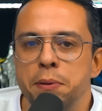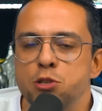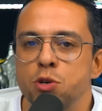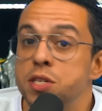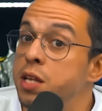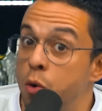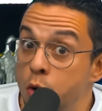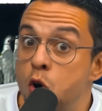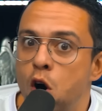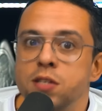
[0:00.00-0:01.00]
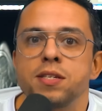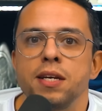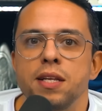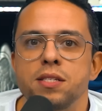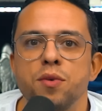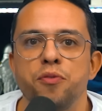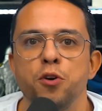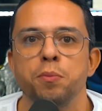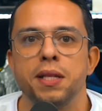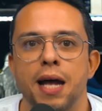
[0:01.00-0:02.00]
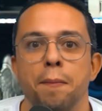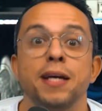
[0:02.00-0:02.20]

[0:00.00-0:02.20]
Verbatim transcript: pessoas que não gostem desse filme, tá?